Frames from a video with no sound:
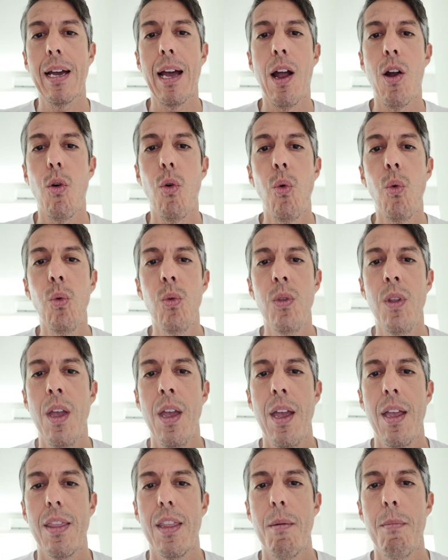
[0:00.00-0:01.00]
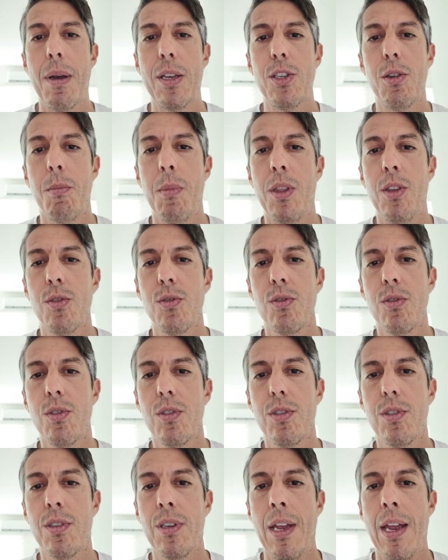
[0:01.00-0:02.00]
Cancún de más o menos
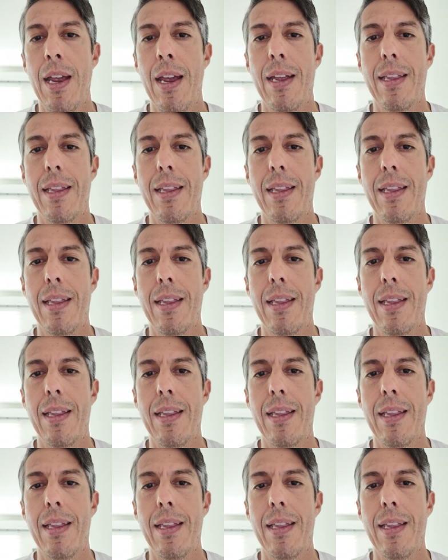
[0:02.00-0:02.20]
unos